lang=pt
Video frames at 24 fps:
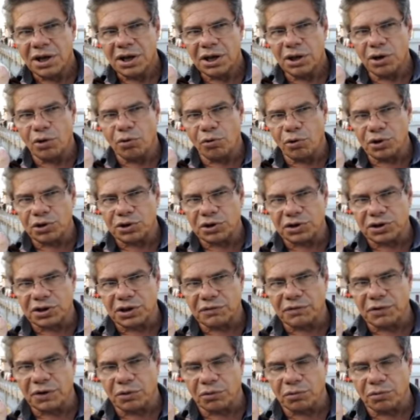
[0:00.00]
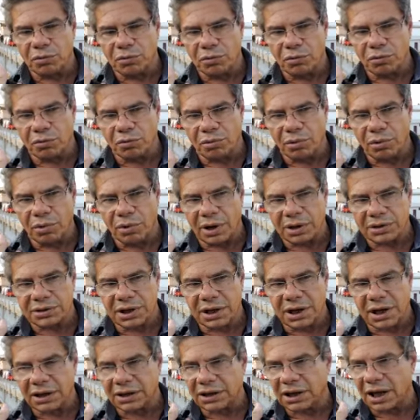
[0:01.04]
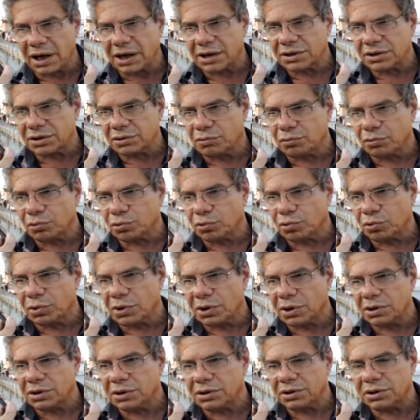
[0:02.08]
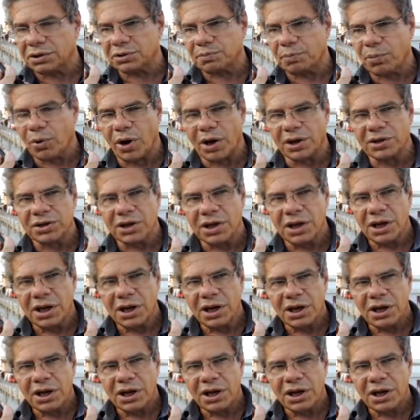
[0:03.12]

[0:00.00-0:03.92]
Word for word: Eu hoje tive com, com a secretária de Cultura e de Esporte